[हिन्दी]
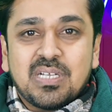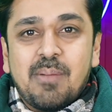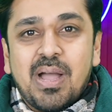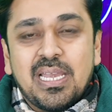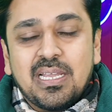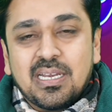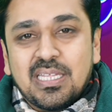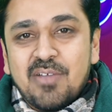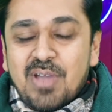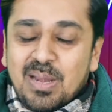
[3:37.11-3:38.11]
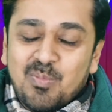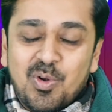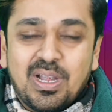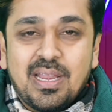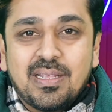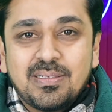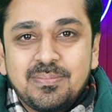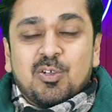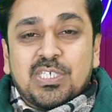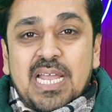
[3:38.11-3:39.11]
कमाल ही कर दिया फायर बोल्ट ने
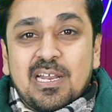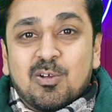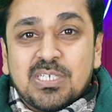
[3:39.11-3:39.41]
तो चैनल